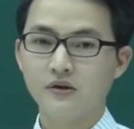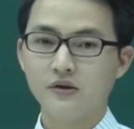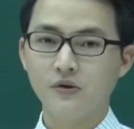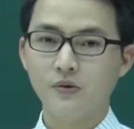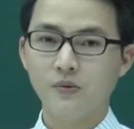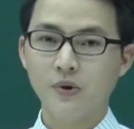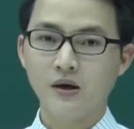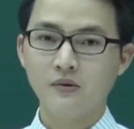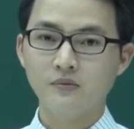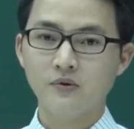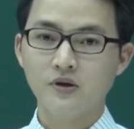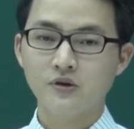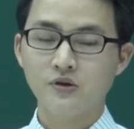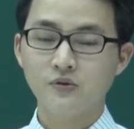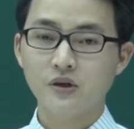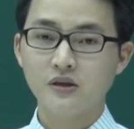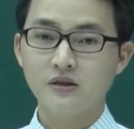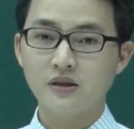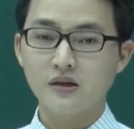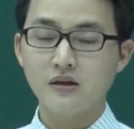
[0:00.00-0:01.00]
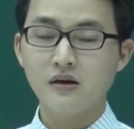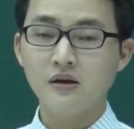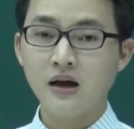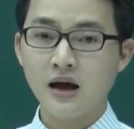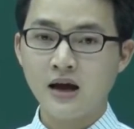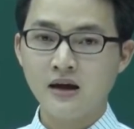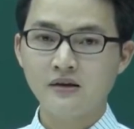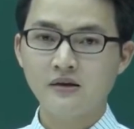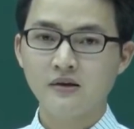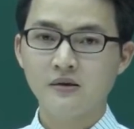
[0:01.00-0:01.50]
đúng không? Chúng ta tính được
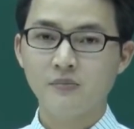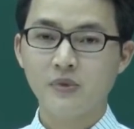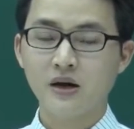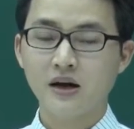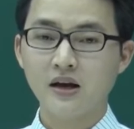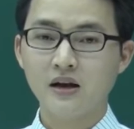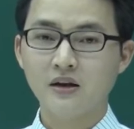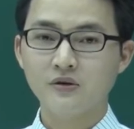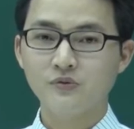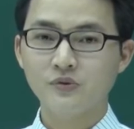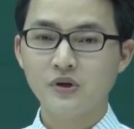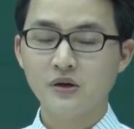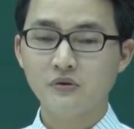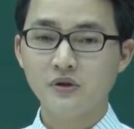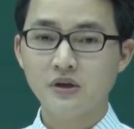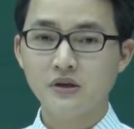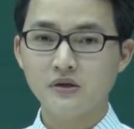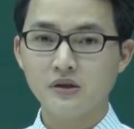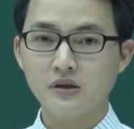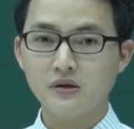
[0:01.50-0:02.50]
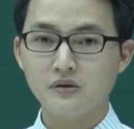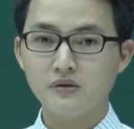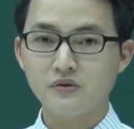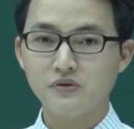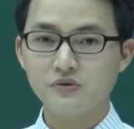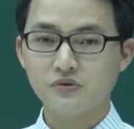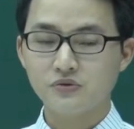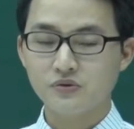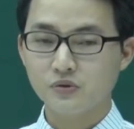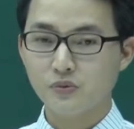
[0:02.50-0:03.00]
ngay. Và cách là chúng ta có thể tính
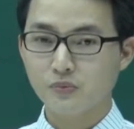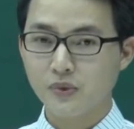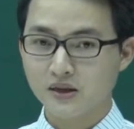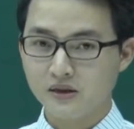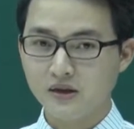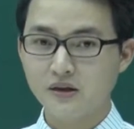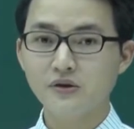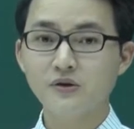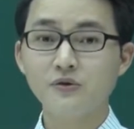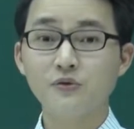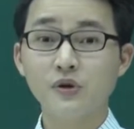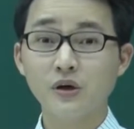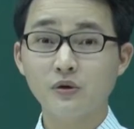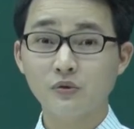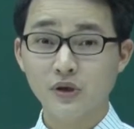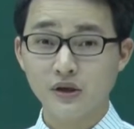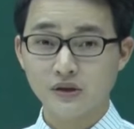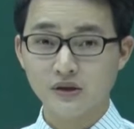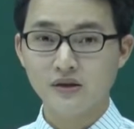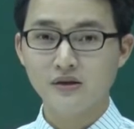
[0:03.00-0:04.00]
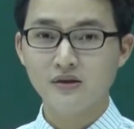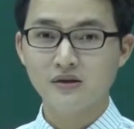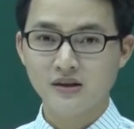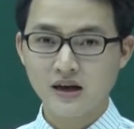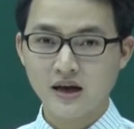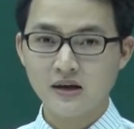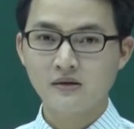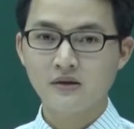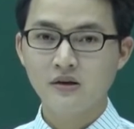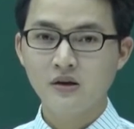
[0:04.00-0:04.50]
dùng máy tính thì chúng ta có thể tính được
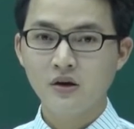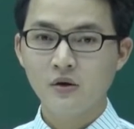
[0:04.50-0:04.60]
nhanh,